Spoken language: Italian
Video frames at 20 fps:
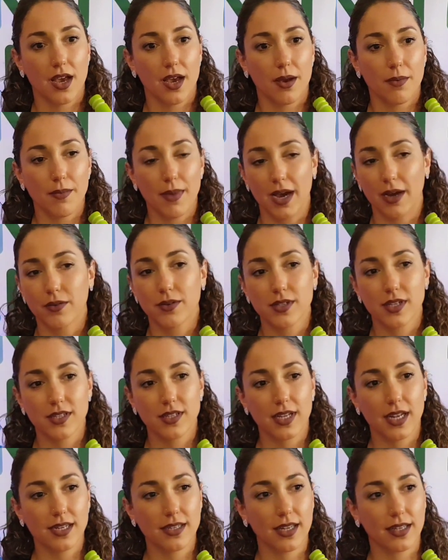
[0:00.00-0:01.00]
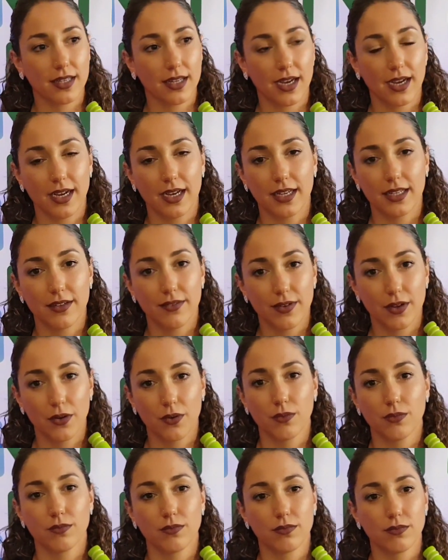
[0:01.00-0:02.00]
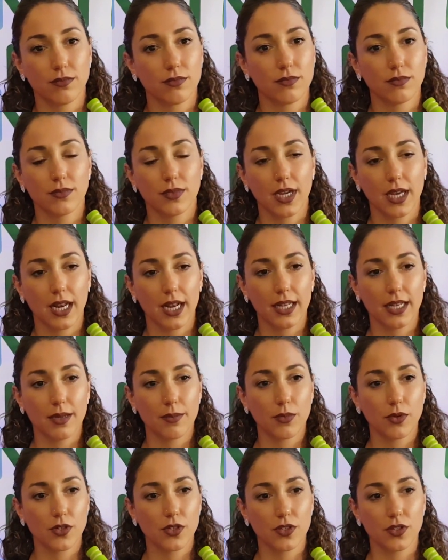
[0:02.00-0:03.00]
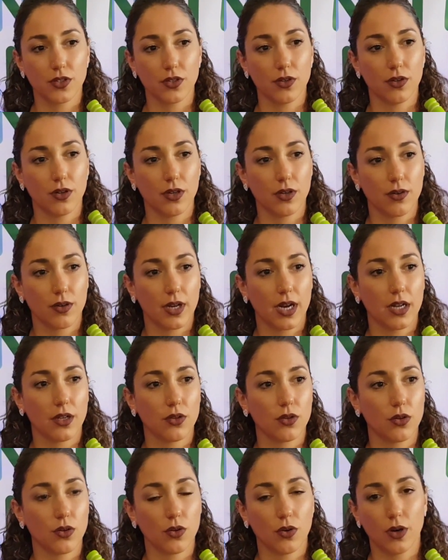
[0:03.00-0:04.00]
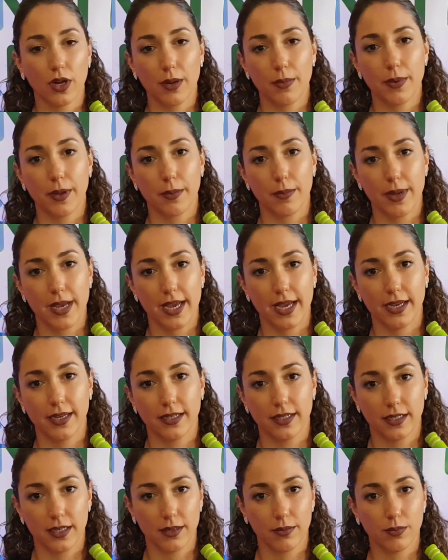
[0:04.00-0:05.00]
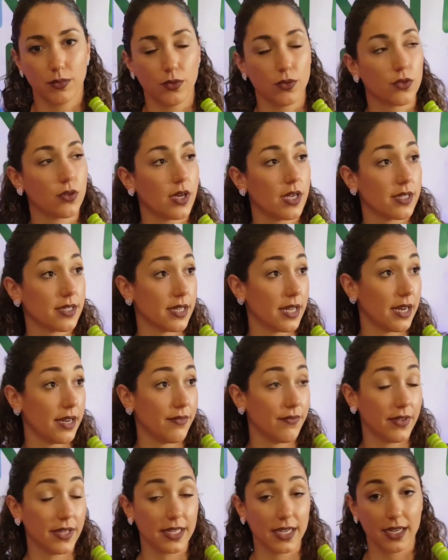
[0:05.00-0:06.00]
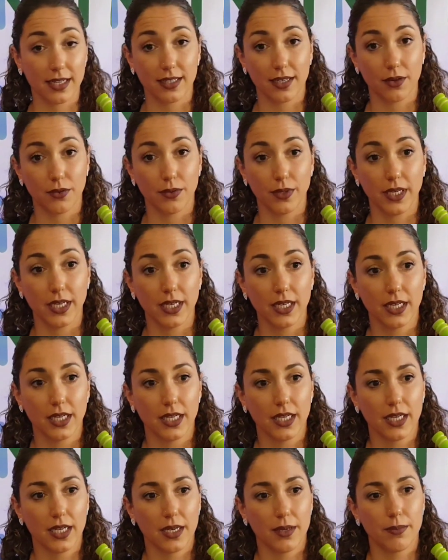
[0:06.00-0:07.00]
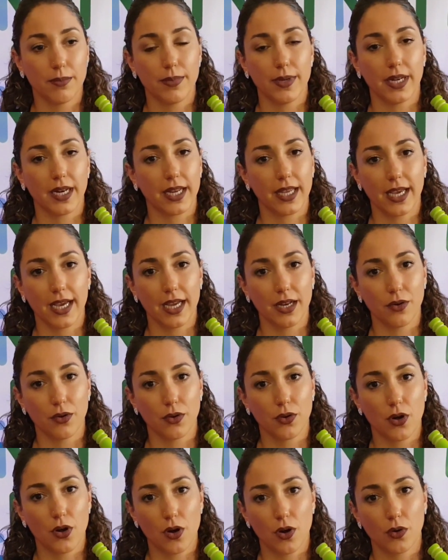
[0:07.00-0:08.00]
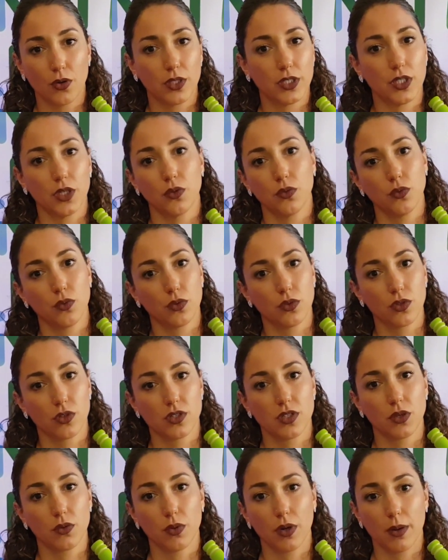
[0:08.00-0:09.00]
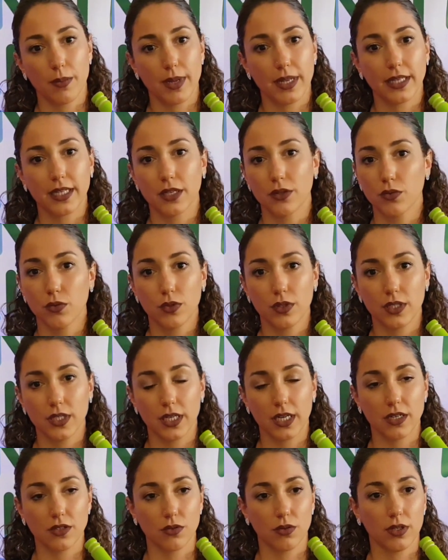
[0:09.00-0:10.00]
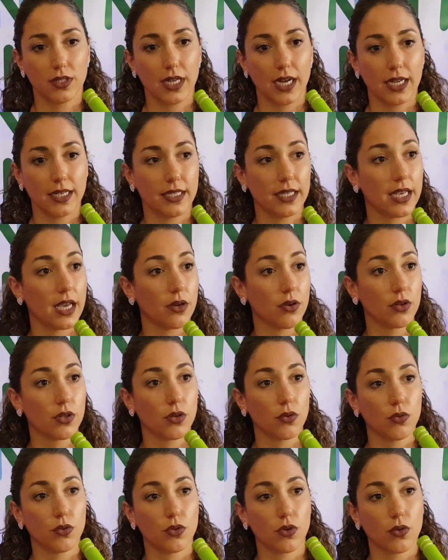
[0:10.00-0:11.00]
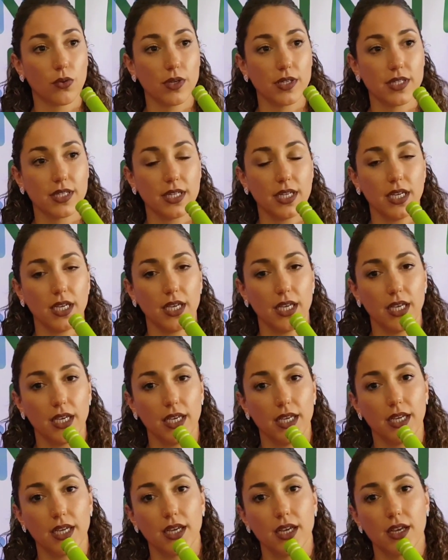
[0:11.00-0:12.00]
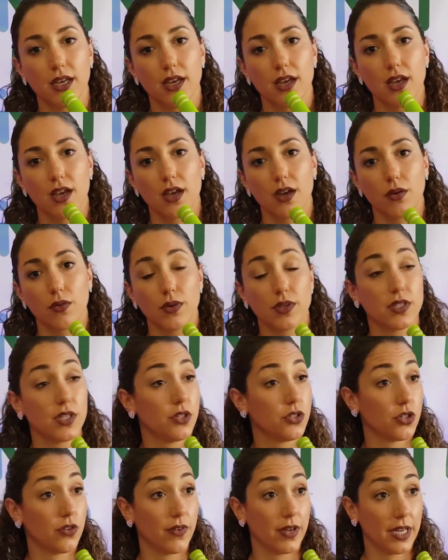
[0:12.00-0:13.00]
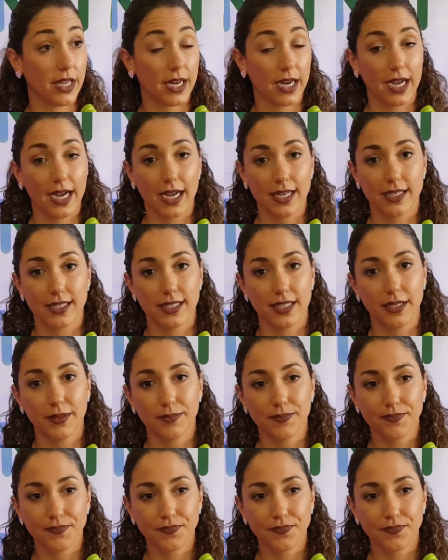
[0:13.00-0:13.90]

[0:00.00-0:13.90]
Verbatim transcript: Ma questa sera è stata davvero un, una grande emozione, un grande onore per me appunto essere invitata qui perché non ho ottenuto sicuramente tutti i risultati che hanno ottenuto questi, questi giovani ragazzi,